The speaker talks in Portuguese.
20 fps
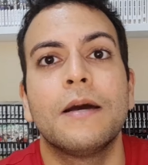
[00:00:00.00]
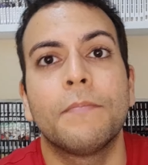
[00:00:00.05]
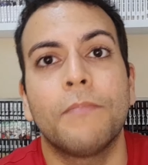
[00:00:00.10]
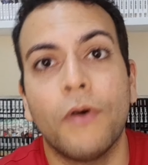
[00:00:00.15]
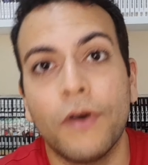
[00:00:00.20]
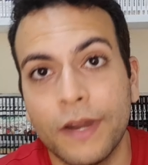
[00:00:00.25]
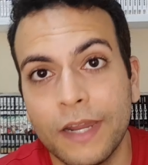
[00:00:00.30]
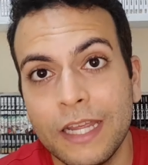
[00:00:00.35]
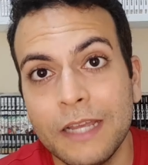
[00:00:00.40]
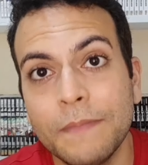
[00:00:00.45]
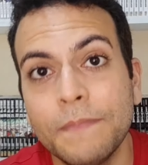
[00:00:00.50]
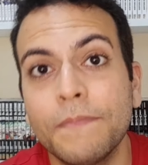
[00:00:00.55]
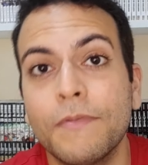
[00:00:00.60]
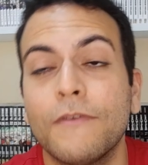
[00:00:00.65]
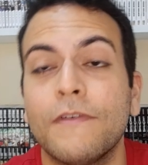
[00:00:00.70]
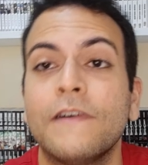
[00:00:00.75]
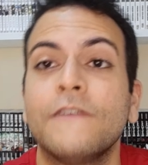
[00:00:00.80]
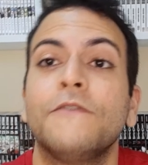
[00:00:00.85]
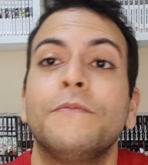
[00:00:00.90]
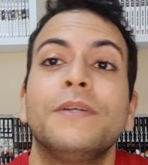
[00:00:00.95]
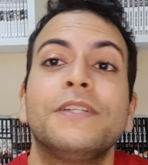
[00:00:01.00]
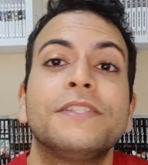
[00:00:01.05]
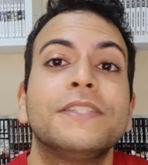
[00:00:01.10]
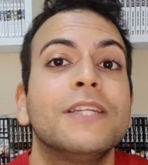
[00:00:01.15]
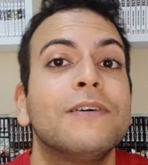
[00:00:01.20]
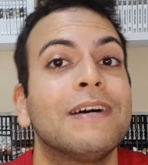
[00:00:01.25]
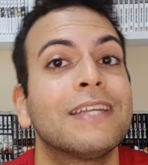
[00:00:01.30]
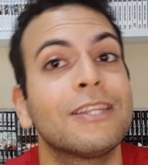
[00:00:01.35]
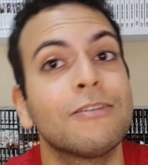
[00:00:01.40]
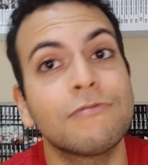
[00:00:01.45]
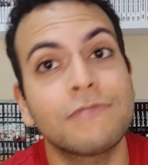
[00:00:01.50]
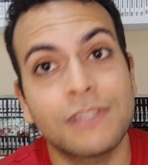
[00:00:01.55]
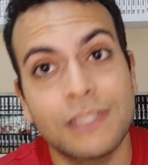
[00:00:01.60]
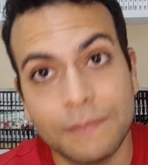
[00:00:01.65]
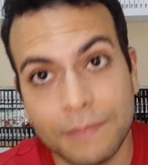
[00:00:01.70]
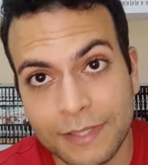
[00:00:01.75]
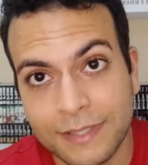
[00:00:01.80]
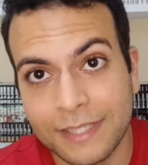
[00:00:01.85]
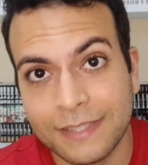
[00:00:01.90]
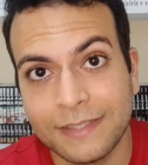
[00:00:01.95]
Porém, provavelmente não é tão
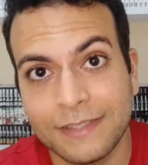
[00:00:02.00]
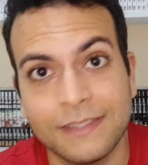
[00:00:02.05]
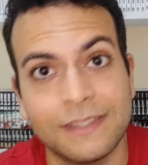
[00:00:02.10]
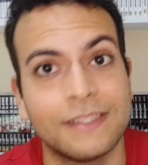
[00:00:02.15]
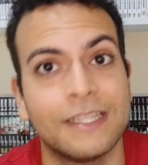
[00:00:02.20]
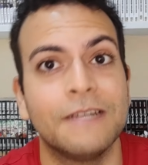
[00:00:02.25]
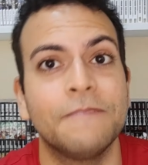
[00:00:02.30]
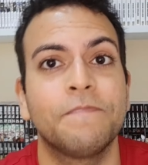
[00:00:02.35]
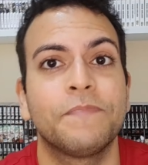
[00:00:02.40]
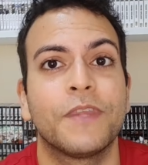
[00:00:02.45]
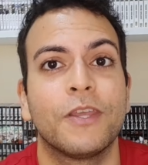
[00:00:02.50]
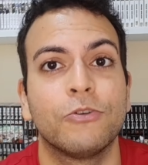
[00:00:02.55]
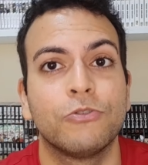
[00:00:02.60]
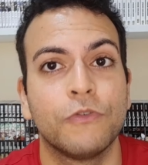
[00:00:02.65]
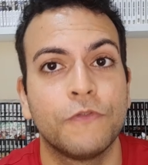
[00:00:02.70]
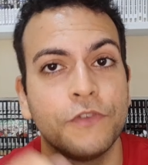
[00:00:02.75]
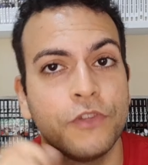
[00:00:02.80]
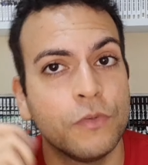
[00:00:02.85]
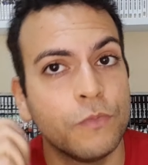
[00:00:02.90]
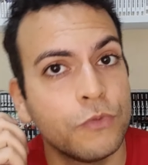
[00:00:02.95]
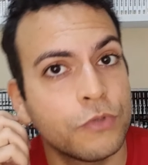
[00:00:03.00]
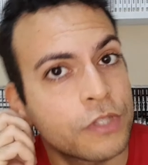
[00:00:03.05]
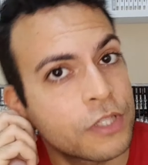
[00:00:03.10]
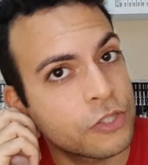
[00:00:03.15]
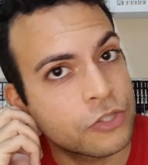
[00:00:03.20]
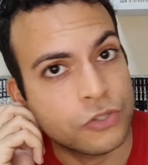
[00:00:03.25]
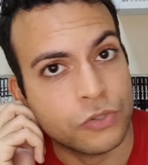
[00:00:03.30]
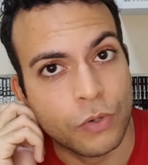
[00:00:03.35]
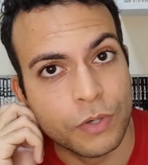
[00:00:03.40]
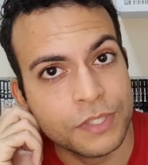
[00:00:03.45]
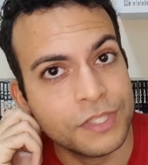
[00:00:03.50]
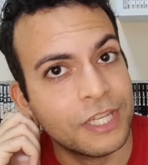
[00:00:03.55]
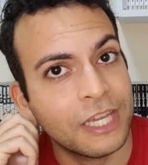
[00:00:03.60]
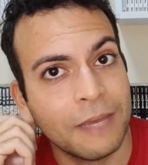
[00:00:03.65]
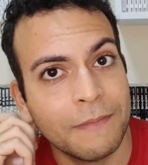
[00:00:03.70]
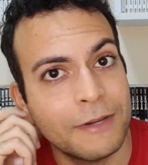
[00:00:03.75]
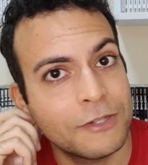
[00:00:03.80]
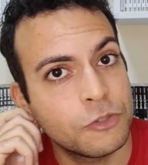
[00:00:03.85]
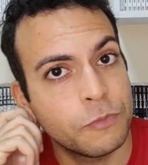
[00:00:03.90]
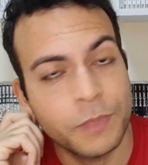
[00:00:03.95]
simples assim, né? Eu duvido muito que só esse
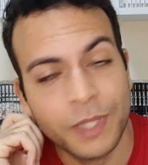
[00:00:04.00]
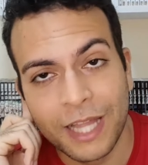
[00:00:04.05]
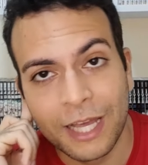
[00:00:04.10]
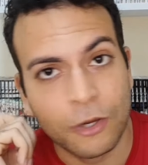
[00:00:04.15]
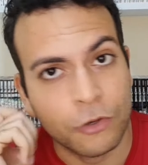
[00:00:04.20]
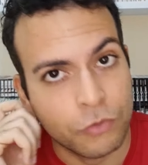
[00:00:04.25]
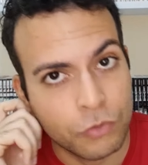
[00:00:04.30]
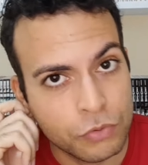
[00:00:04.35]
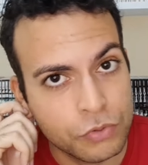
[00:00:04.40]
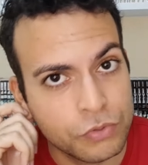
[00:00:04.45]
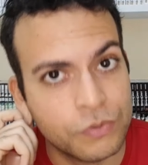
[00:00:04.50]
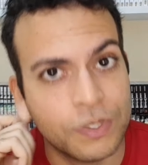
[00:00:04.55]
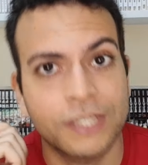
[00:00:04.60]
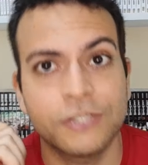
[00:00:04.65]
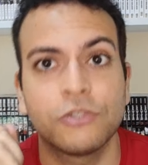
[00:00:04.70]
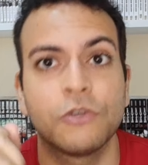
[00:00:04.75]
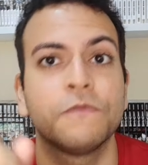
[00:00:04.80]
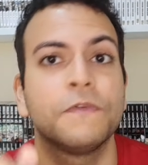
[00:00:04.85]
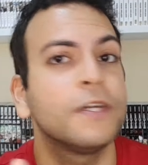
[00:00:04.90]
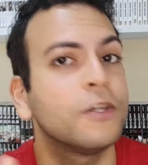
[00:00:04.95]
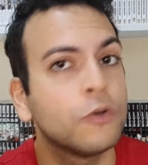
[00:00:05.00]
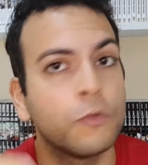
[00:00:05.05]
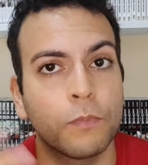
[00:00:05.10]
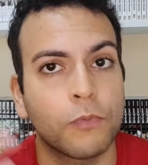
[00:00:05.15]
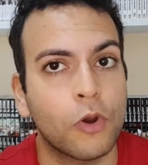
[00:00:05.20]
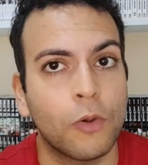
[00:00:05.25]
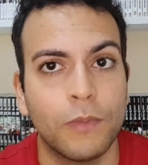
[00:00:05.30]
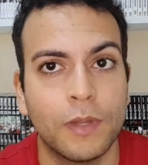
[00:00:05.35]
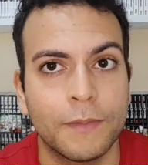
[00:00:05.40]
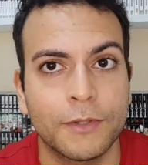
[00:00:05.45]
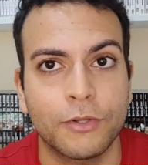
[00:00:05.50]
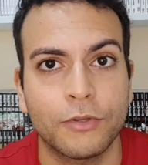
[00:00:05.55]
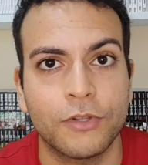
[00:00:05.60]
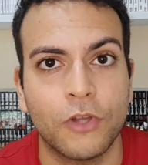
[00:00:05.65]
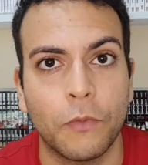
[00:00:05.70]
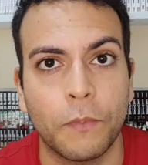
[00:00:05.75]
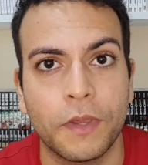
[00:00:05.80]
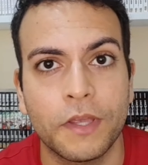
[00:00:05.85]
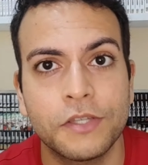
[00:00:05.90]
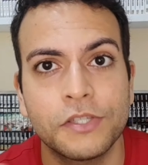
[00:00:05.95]
remédio milagroso resolveria o problema
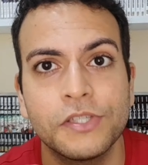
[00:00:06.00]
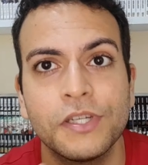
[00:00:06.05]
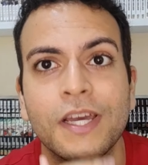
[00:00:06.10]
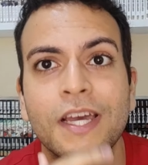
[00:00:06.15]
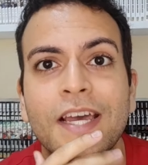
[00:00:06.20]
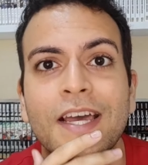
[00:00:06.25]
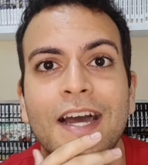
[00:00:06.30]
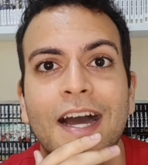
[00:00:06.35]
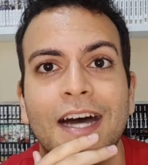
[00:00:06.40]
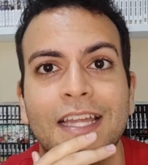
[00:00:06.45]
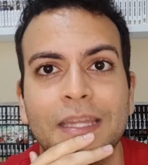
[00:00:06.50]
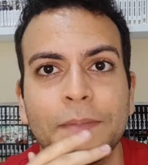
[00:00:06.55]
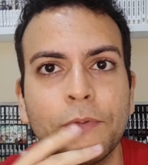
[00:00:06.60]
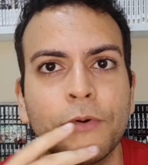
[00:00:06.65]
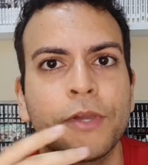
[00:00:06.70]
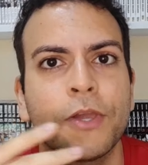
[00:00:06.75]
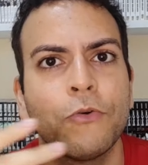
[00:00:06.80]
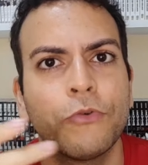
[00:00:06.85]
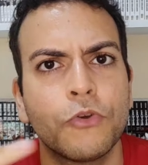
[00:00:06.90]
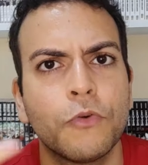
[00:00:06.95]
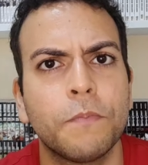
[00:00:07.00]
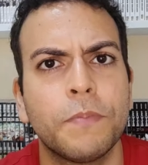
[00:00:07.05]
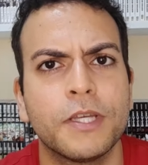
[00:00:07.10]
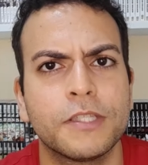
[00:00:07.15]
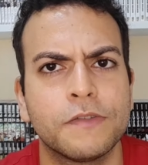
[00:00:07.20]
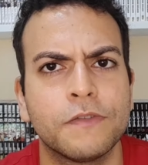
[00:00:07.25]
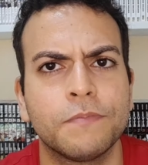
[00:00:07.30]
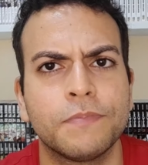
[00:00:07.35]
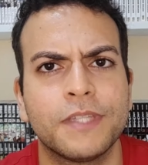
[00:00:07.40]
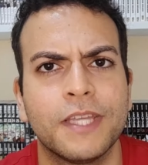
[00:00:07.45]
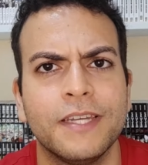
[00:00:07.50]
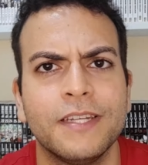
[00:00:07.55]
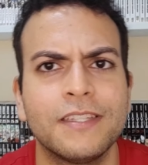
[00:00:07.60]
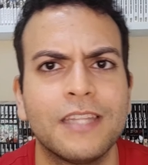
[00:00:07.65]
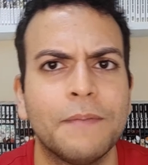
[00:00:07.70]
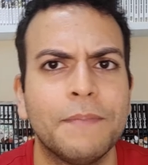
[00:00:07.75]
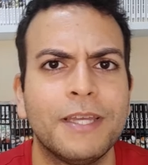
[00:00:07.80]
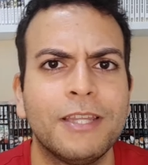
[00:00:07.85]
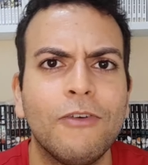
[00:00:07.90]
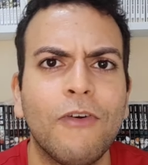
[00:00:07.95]
totalmente, até porque o que o Peso tem
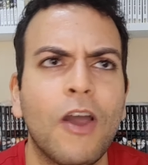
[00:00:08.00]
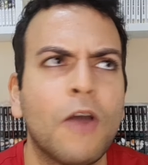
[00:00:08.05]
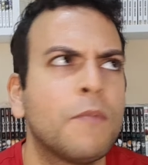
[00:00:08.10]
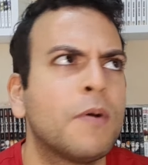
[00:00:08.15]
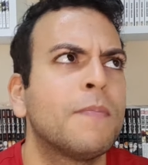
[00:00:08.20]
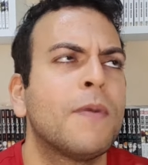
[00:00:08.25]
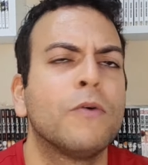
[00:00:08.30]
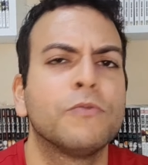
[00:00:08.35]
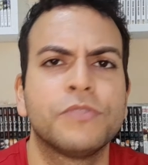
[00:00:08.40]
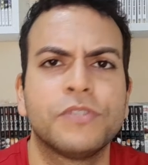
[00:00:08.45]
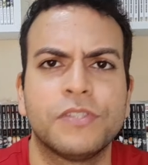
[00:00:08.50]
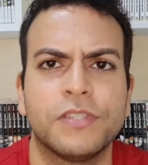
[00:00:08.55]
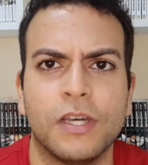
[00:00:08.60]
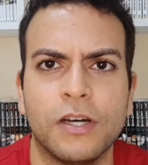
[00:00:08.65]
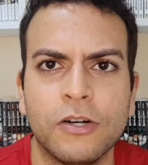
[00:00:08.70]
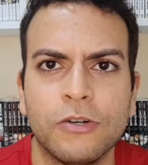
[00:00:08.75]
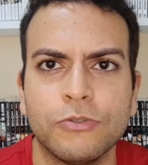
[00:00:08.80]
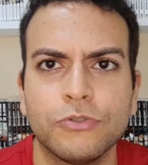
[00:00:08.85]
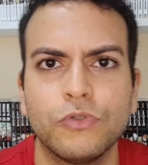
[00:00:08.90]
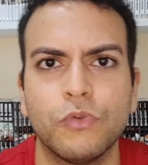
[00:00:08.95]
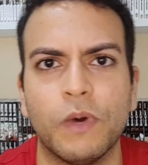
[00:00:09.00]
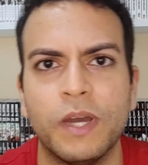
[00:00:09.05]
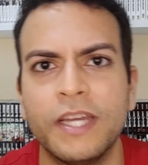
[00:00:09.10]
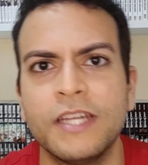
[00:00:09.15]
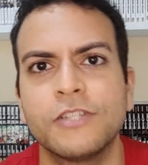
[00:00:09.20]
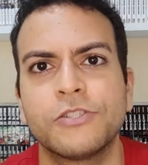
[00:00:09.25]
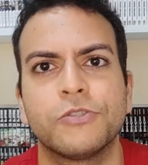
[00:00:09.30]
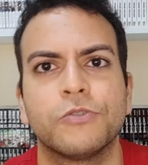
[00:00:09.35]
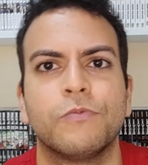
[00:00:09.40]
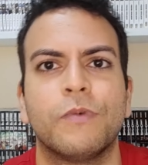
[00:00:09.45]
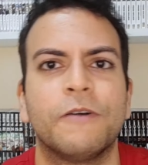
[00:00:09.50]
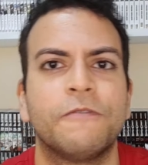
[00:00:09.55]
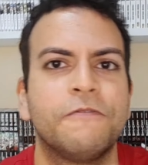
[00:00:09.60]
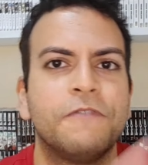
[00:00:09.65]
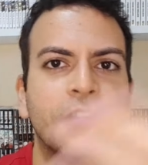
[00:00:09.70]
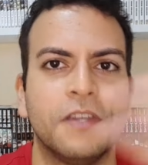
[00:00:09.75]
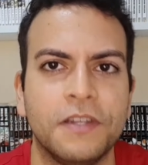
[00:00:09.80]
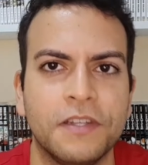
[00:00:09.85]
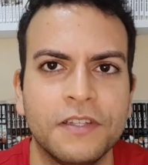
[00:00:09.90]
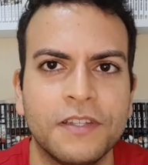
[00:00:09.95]
também não é uma maldição, doença ou uma
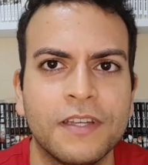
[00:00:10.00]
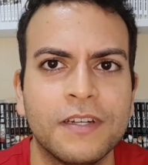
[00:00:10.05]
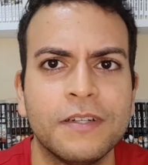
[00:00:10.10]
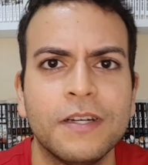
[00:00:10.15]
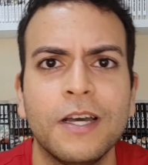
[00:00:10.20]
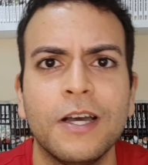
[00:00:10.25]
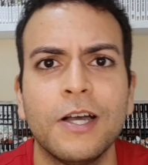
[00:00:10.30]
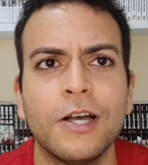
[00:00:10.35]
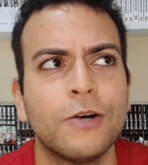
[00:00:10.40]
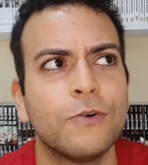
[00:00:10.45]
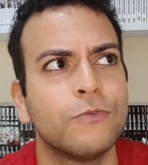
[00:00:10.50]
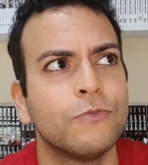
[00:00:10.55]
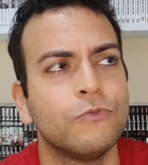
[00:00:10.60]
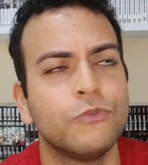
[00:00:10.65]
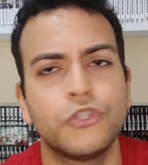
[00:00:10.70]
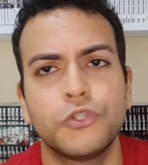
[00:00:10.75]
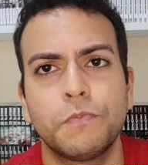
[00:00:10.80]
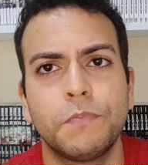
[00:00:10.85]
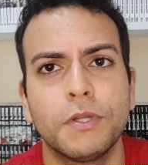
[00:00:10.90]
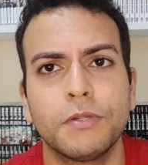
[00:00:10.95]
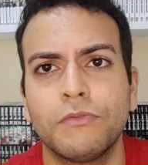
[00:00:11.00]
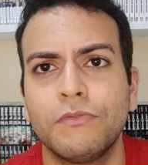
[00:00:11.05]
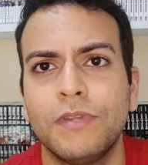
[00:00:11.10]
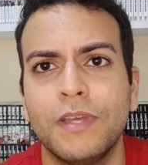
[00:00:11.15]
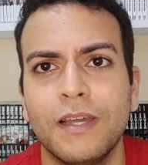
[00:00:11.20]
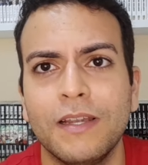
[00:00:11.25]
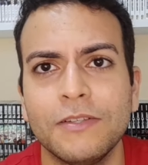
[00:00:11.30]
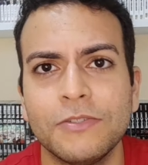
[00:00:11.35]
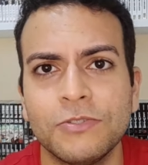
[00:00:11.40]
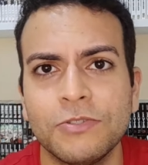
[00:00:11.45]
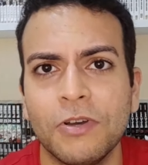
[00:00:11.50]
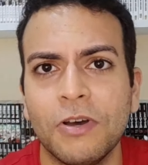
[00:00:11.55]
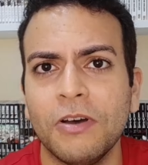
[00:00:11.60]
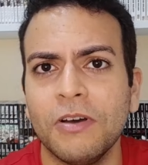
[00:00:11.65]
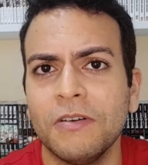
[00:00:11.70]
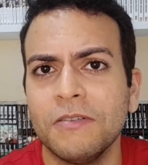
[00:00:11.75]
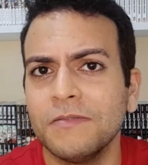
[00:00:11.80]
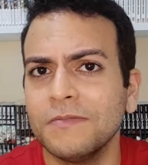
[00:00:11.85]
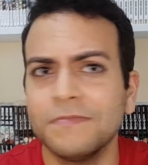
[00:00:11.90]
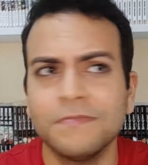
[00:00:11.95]
ferida. O espírito dele só,
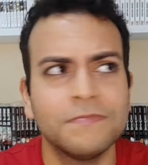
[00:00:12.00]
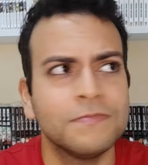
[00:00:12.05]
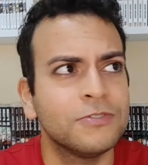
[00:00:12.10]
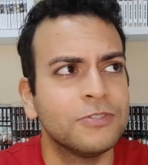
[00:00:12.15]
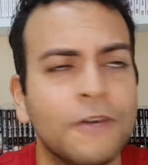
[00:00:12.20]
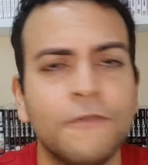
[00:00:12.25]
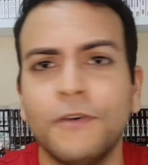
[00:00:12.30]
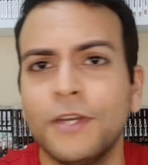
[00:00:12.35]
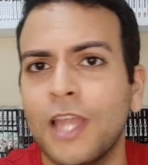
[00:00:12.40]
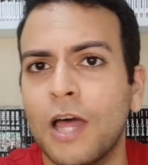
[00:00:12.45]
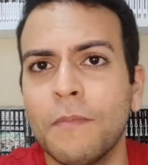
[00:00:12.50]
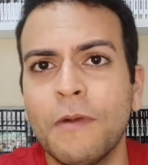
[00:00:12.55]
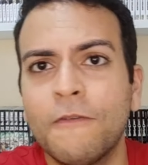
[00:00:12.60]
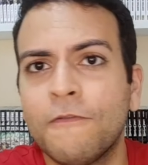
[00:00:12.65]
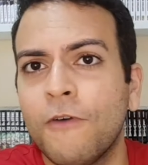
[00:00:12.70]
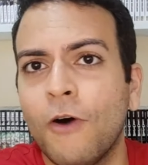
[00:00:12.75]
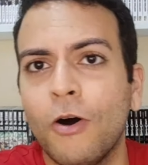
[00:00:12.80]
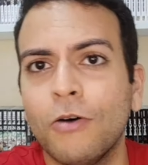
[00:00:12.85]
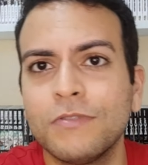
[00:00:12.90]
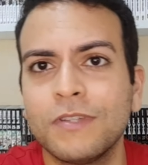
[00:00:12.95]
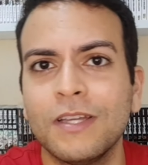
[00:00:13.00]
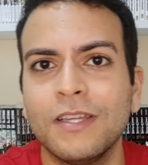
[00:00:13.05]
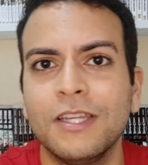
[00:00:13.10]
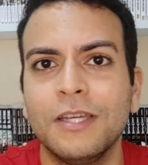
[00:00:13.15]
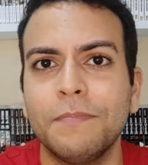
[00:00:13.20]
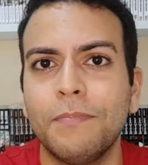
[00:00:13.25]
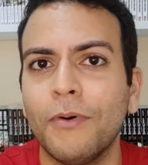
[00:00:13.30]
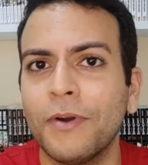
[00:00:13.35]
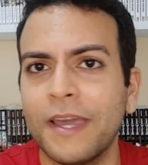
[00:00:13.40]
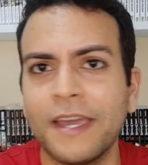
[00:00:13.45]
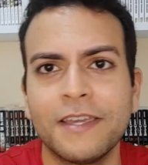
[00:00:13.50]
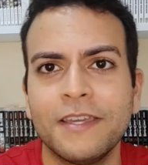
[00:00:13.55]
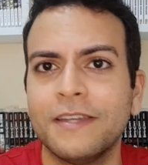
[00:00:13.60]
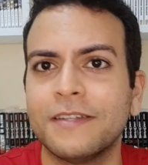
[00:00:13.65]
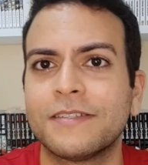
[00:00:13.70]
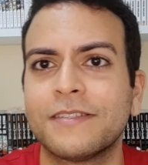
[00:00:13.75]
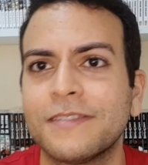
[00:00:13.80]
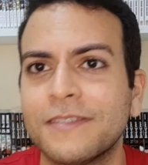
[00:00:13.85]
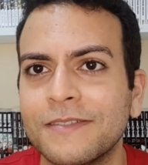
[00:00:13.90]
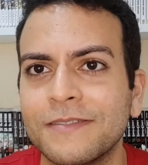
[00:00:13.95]
só foi dar uma volta ali porque
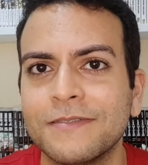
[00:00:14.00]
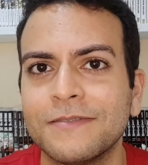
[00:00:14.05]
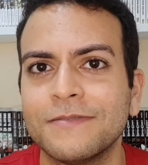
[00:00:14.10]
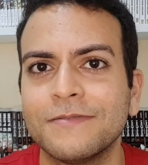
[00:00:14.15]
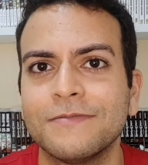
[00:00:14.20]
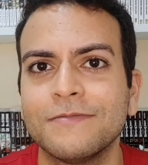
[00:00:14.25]
quis.